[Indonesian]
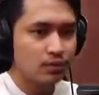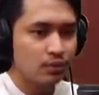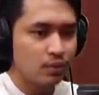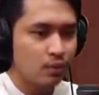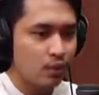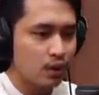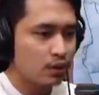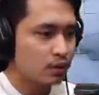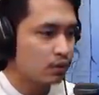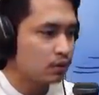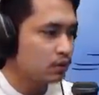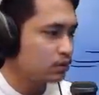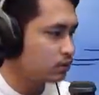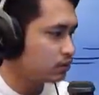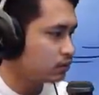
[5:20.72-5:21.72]
Weh.
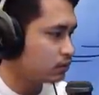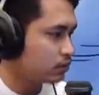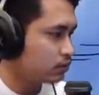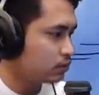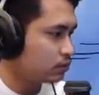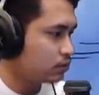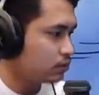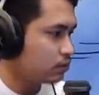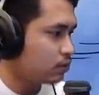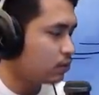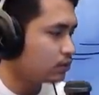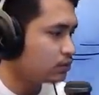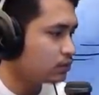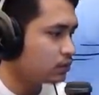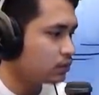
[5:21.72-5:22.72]
Oh,
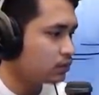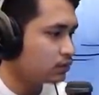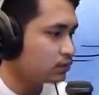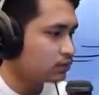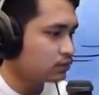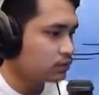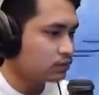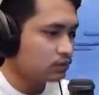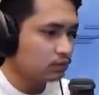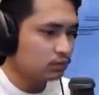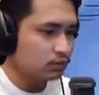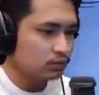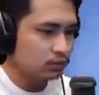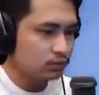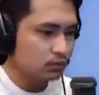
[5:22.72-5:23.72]
anjir.
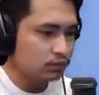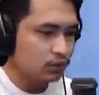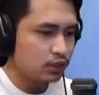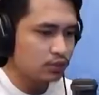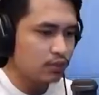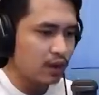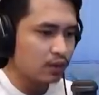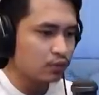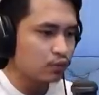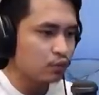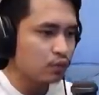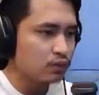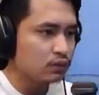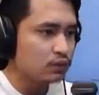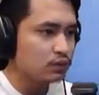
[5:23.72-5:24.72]
Jadi es batu
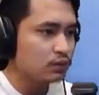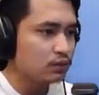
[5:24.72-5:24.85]
anjir.